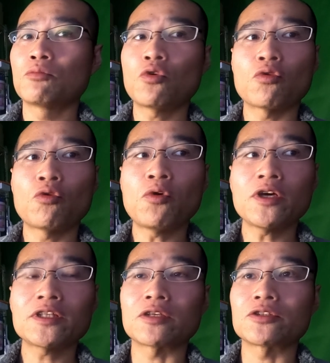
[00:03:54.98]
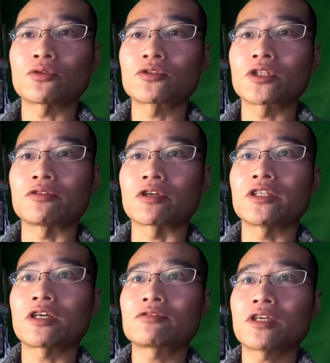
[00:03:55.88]
もう覚えてる人っていうのはい
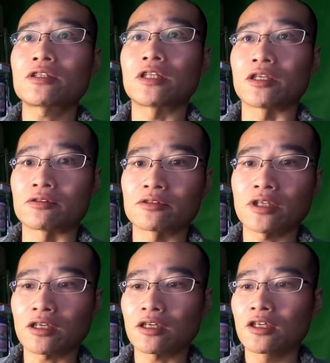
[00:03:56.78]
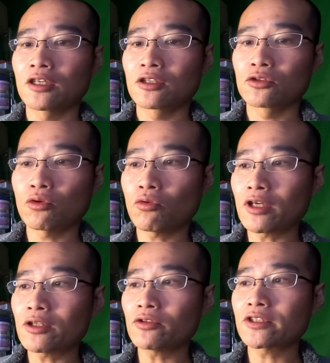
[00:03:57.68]
なくなってる。だから、同
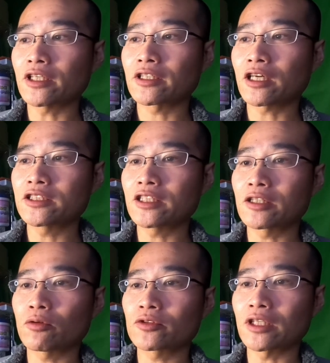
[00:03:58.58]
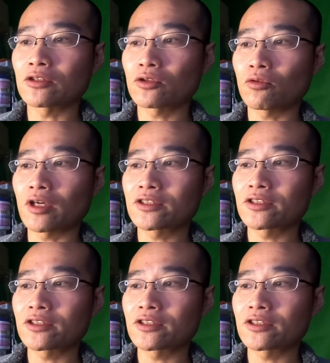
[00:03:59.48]
和行政に関して共産党は